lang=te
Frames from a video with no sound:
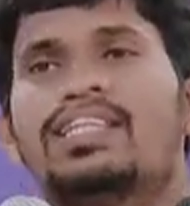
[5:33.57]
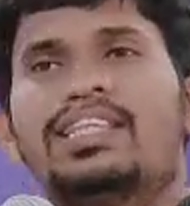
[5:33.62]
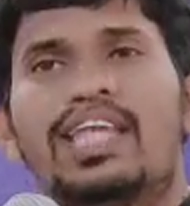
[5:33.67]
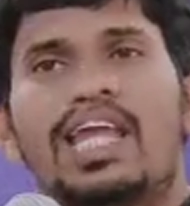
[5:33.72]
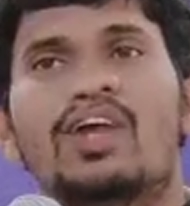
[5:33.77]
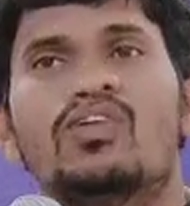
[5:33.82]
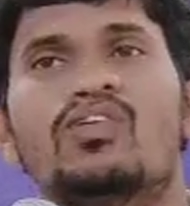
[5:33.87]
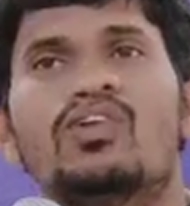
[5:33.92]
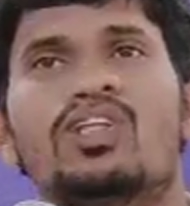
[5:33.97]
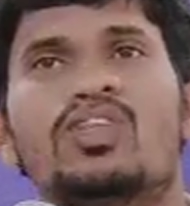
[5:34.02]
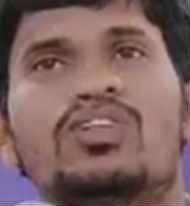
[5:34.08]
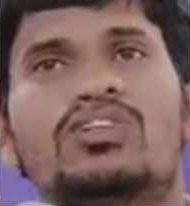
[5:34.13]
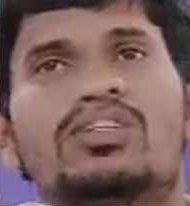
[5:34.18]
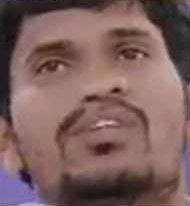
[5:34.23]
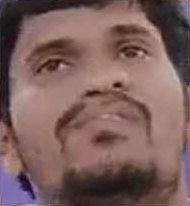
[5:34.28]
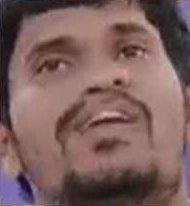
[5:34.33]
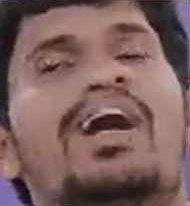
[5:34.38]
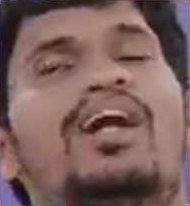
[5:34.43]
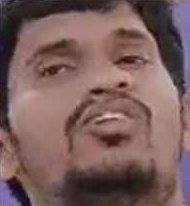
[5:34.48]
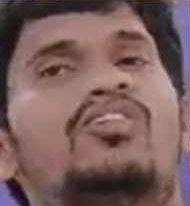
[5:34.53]
దేవునితో
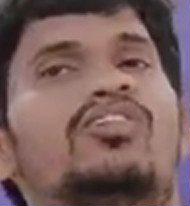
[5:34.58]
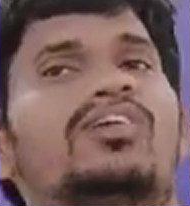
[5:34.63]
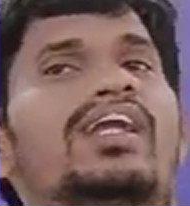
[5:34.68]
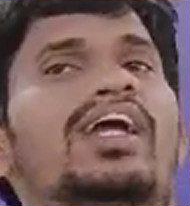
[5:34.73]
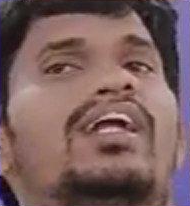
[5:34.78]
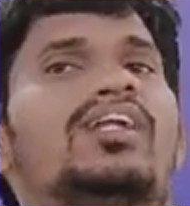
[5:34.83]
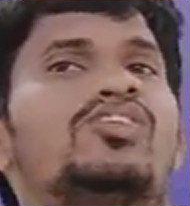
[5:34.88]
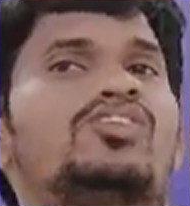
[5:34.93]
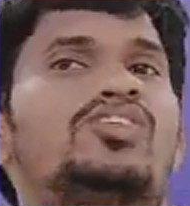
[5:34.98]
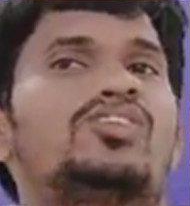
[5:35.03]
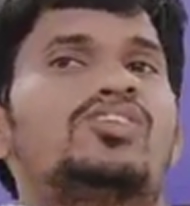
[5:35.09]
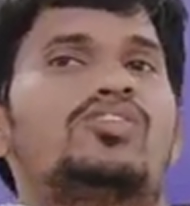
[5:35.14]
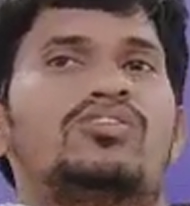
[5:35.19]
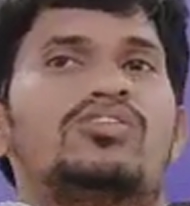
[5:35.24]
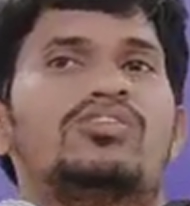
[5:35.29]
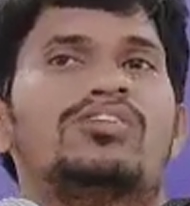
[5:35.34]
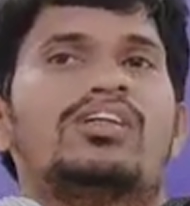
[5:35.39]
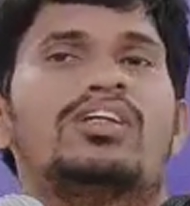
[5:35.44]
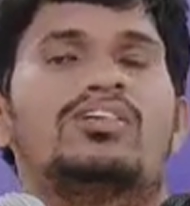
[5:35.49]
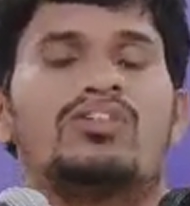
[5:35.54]
సమానుడిగా
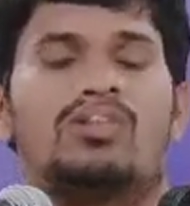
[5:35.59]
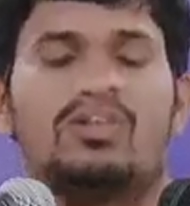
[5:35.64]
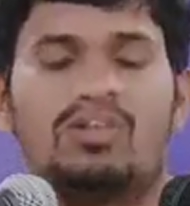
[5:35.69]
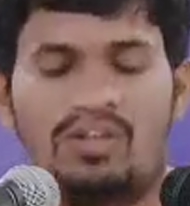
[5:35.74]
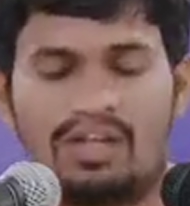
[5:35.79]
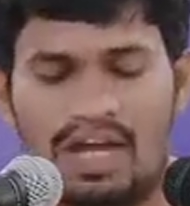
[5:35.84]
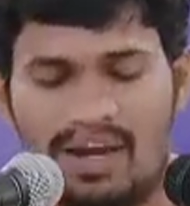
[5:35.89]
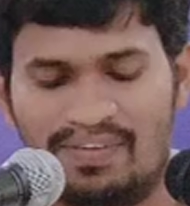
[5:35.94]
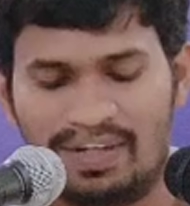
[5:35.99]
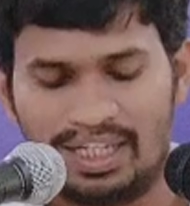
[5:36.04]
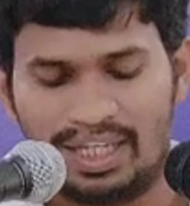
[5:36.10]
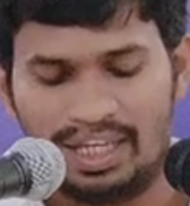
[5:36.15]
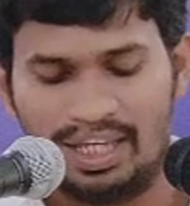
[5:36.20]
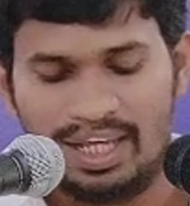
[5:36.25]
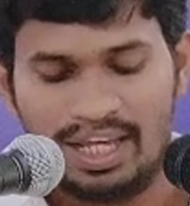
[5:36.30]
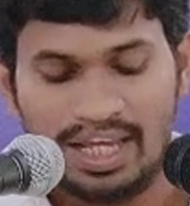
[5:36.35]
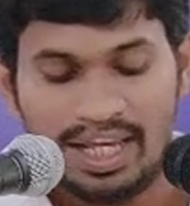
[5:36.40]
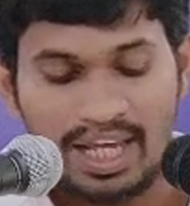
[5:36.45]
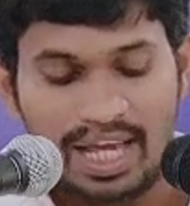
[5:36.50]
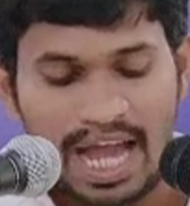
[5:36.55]
ఎంచుకుంటున్నట్లు కాబట్టి
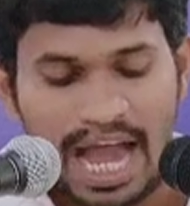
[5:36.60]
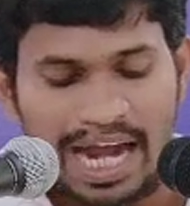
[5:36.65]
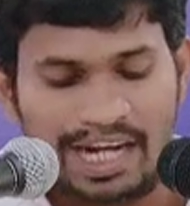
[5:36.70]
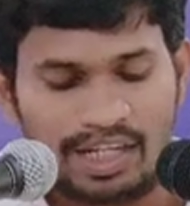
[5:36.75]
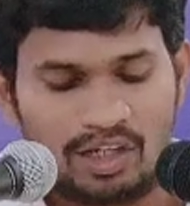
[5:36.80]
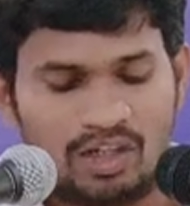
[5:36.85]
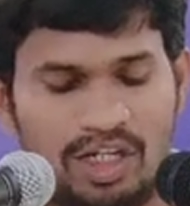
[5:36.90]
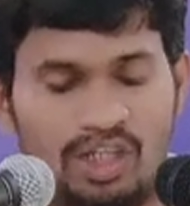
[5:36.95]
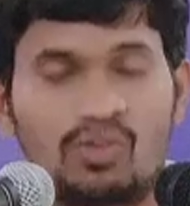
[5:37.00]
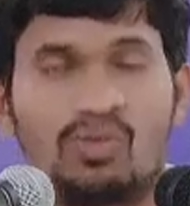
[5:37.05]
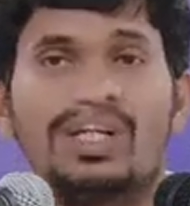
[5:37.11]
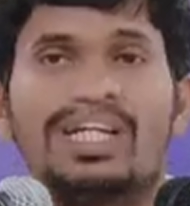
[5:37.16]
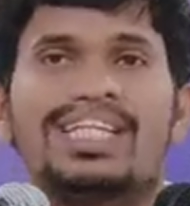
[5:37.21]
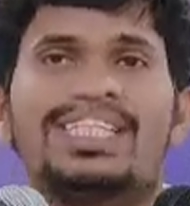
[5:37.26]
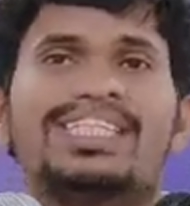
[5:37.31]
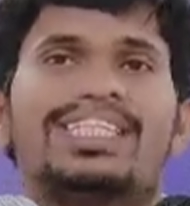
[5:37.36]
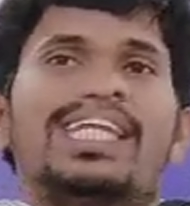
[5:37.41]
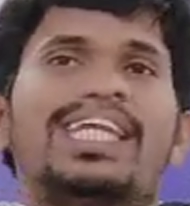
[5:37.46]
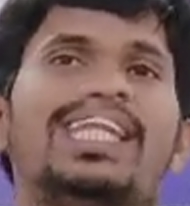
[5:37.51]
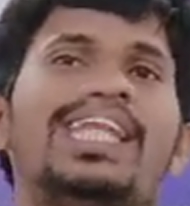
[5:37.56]
అక్కడ ఉన్నటువంటి
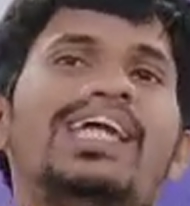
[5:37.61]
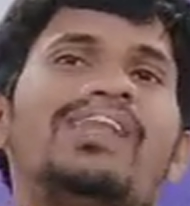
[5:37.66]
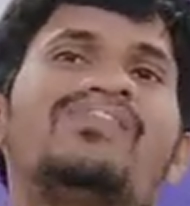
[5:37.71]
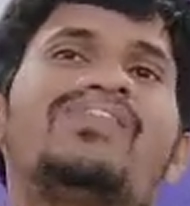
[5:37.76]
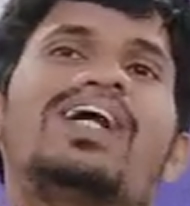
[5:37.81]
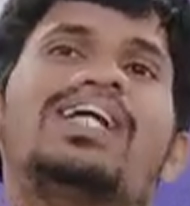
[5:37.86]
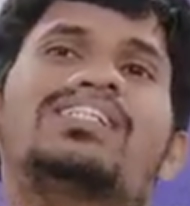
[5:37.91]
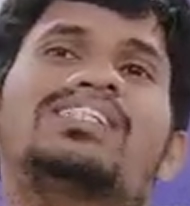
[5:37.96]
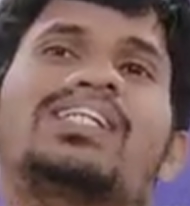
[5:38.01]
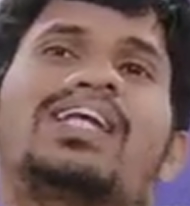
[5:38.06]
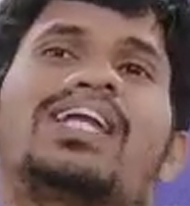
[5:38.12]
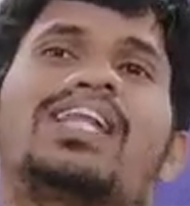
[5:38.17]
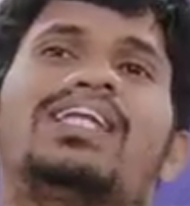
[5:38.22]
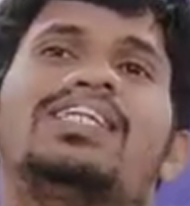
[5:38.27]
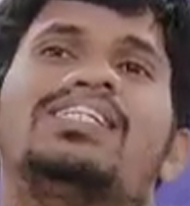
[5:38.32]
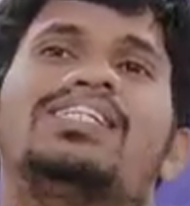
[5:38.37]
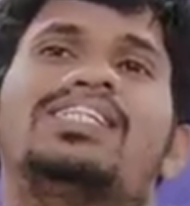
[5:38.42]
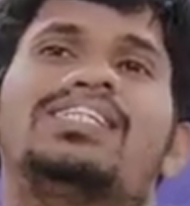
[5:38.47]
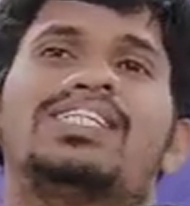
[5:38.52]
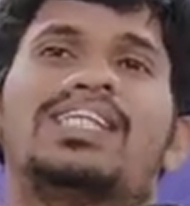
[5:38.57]
సీనియర్ పాస్టర్ గారు ఏం
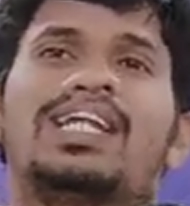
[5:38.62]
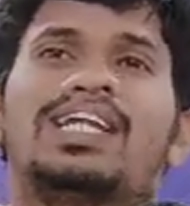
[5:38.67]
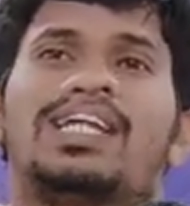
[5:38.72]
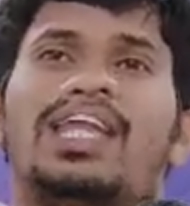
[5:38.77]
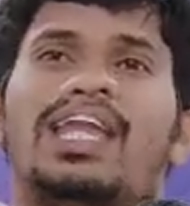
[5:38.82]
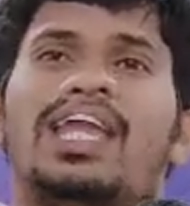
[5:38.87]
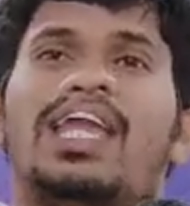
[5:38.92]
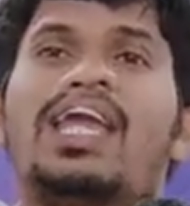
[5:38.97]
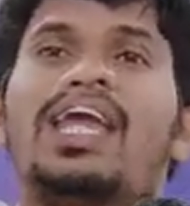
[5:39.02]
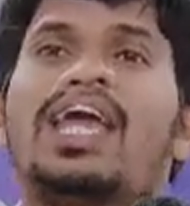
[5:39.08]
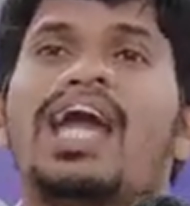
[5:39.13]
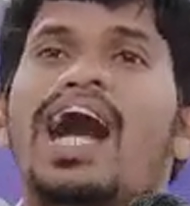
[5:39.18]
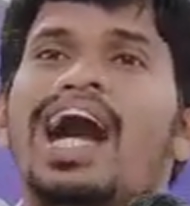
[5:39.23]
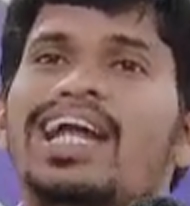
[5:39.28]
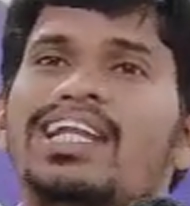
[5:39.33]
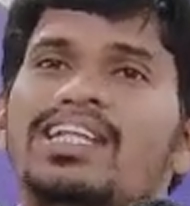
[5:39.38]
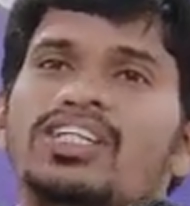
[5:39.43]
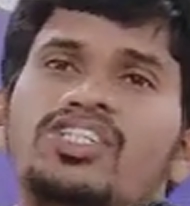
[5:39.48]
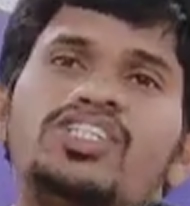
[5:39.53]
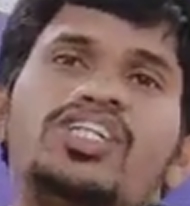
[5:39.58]
చేశారంటే
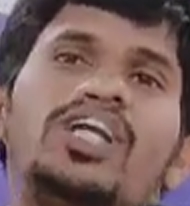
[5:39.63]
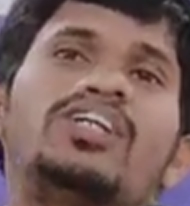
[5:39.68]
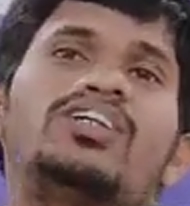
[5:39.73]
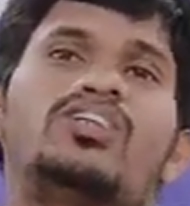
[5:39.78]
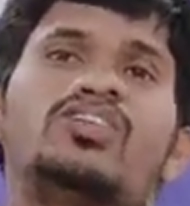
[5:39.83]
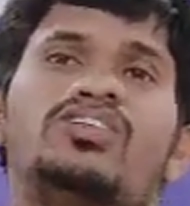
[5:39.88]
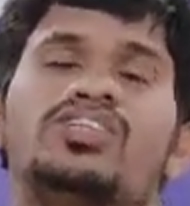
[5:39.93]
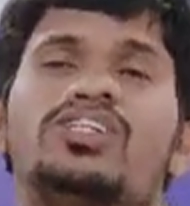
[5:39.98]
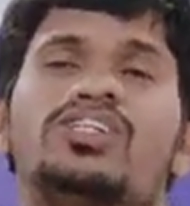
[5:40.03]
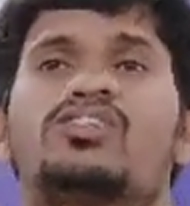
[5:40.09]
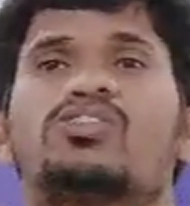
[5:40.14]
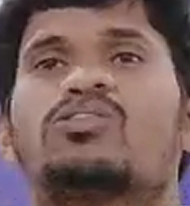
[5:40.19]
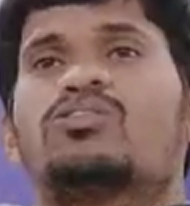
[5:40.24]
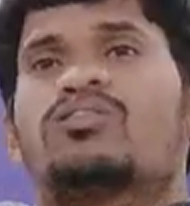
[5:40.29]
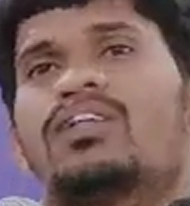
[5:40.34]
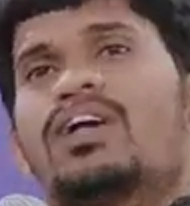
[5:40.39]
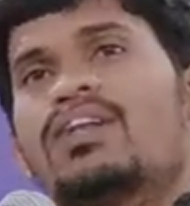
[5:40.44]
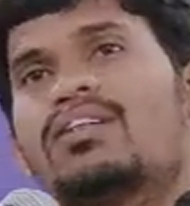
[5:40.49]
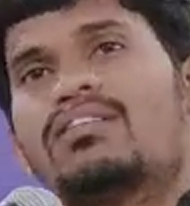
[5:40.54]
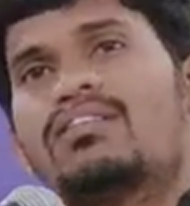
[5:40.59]
ఆయన షర్టు
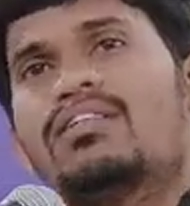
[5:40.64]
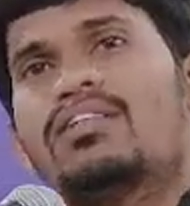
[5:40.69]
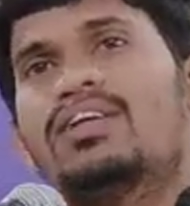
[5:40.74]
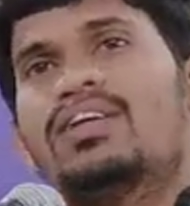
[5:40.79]
చించుకున్నారు